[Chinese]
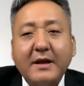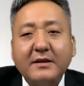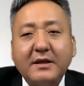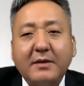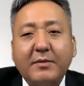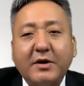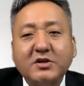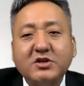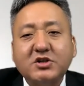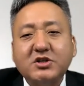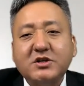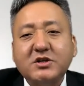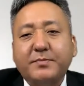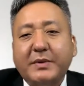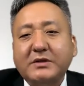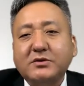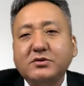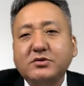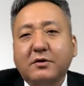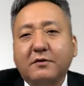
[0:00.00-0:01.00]
那么，日
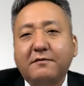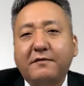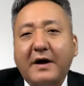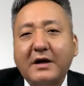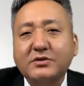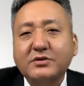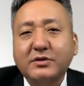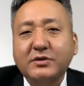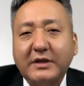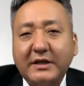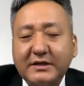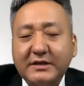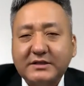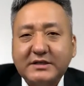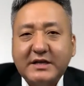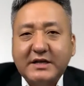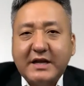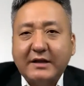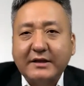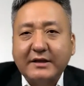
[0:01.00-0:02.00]
本所发出来的
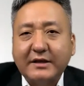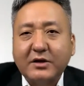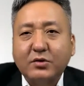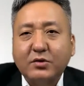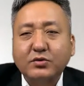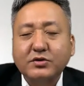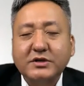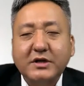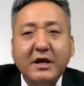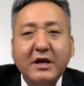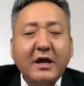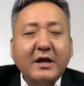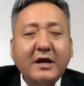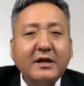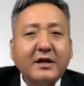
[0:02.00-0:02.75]
这样的一个呼声，